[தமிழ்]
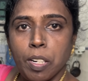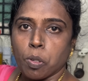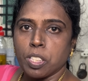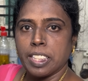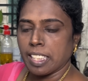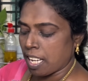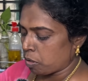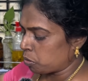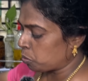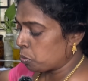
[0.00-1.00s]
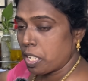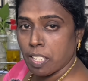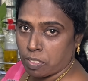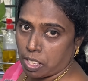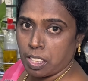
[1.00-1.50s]
இன்னும் கொஞ்சம் திக்காகும்
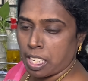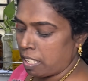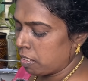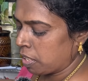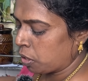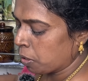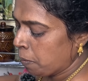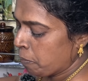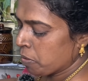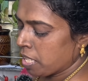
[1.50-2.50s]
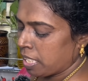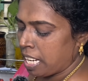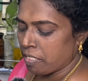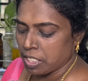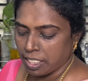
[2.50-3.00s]
சூடில் வந்து இந்த அளவுக்கு இருக்கட்டும்
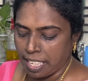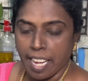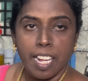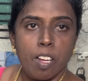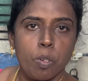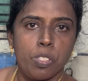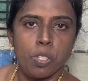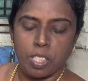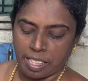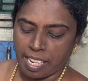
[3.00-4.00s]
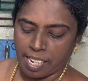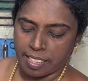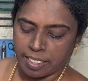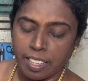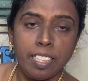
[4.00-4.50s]
நான் வந்து தேங்காய் கொஞ்சோண்டு தேங்காய்
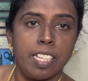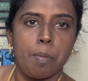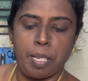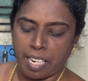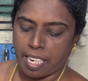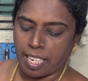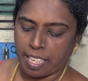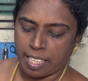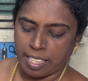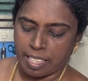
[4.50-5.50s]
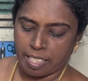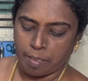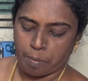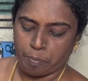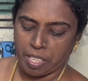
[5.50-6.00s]
எடுத்து அதே மாதிரி ரெண்டே ரெண்டு
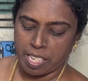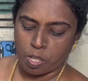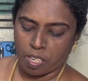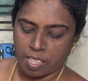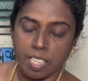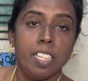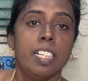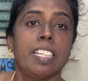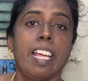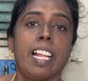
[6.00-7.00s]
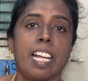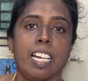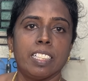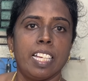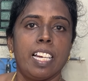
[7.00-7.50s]
என்ன சொல்கிறது
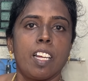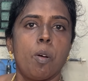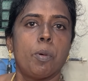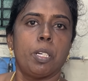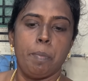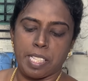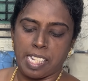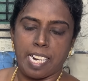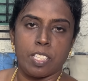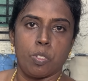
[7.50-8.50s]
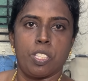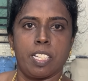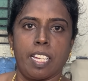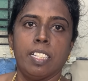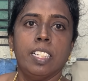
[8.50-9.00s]
ஏலக்காய் ஏலக்காவும் போட்டு மிக்சியில் அடித்து
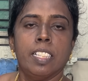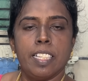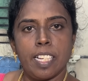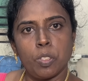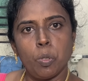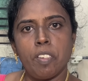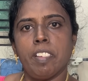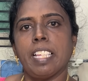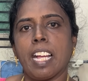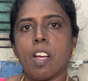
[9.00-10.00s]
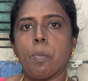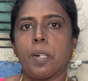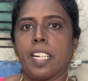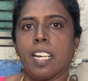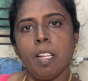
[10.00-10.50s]
வச்சுருக்கேன் நீங்கள் துருவி தேங்காவை
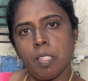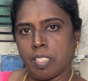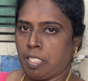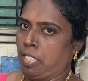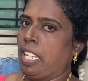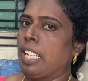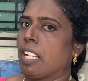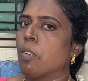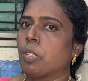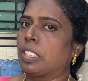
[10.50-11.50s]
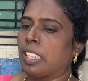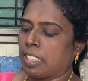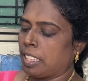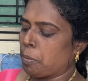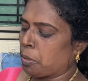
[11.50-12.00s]
போட்டிங்கன்னா ஏலக்காவும் ஒரு தட்டு
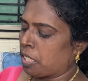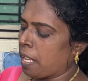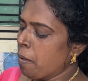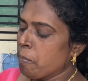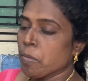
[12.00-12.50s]
தட்டி போட்டுருங்க